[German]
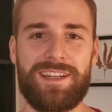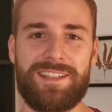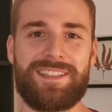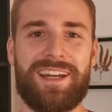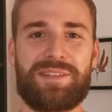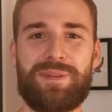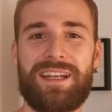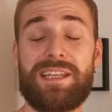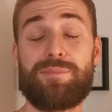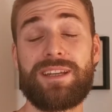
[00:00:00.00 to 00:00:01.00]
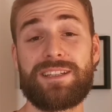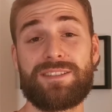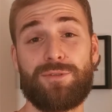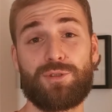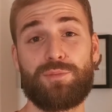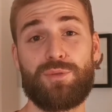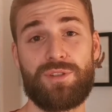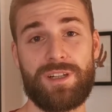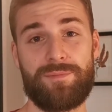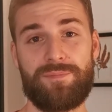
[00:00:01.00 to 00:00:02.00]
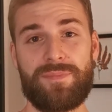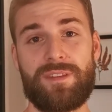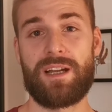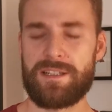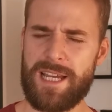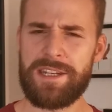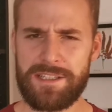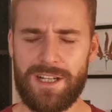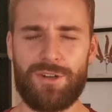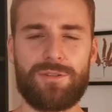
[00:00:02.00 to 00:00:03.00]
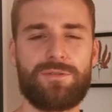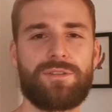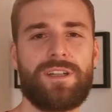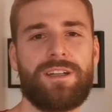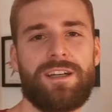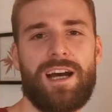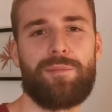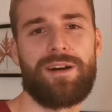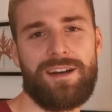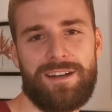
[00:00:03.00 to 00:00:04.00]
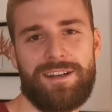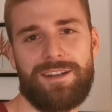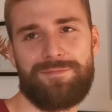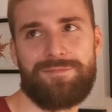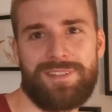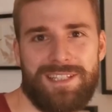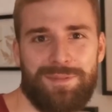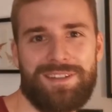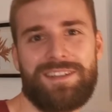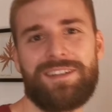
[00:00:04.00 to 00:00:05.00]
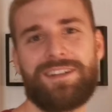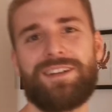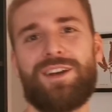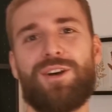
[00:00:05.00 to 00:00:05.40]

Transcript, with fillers: ist eines meiner Lieblingsfotobücher das andere ist auch gut, aber äh, das habe ich hier.